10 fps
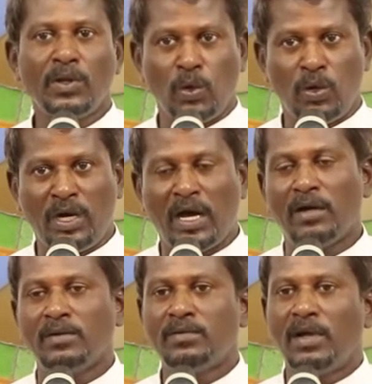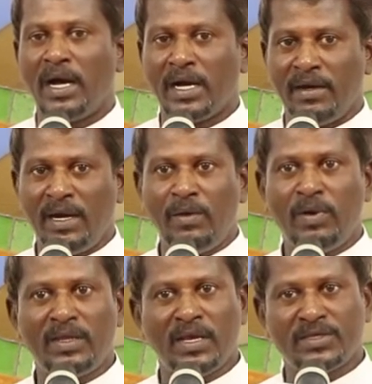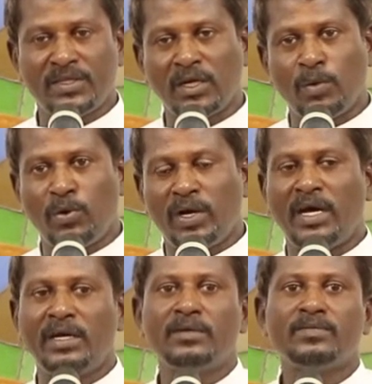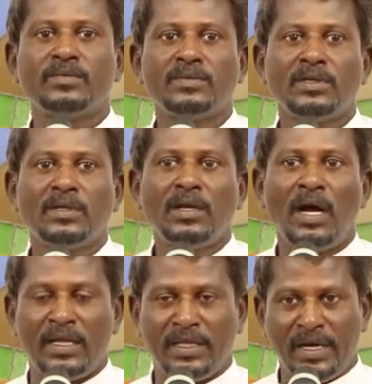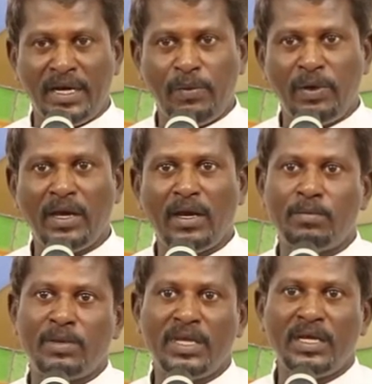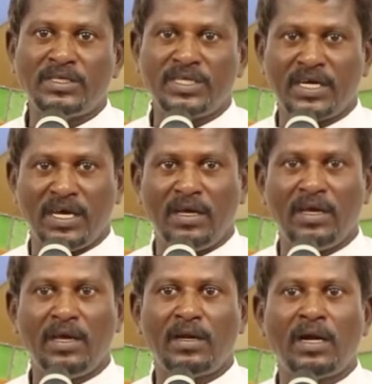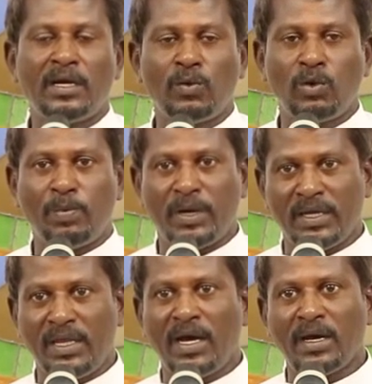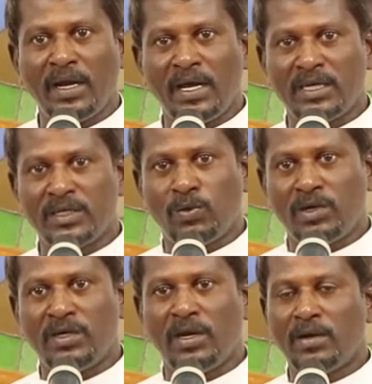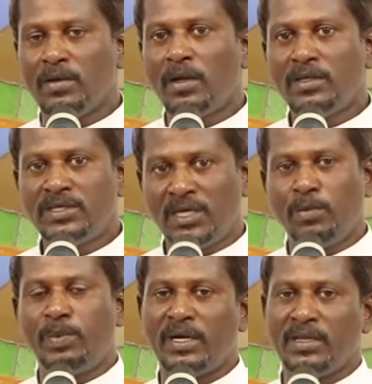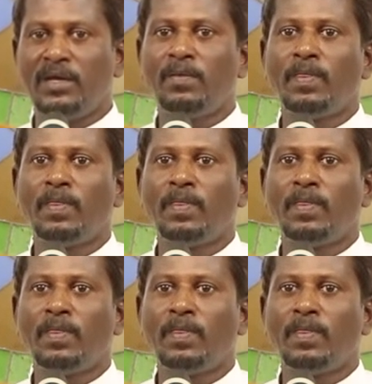யோனா அங்கே நினைவே தேசத்துக்கு போகிறாரு அந்த நினைவே என்பது இன்றைக்கு ஈரானின் ஒரு பகுதியாக இருக்கின்ற ஒரு சிறு பகுதி